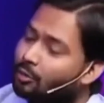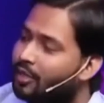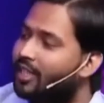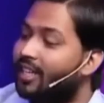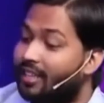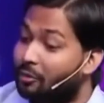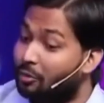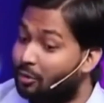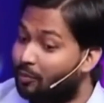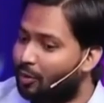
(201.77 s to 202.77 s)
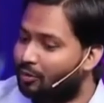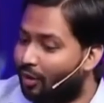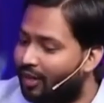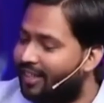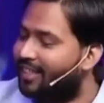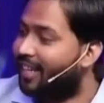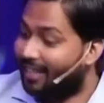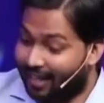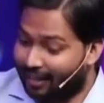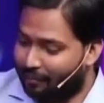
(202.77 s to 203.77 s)
कुछ गिरे थे कुछ तो बहुत सॉलिड जगह
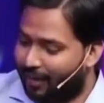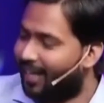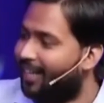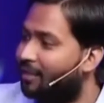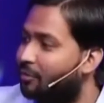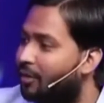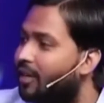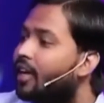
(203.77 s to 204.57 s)
गिरा था फटा नहीं वो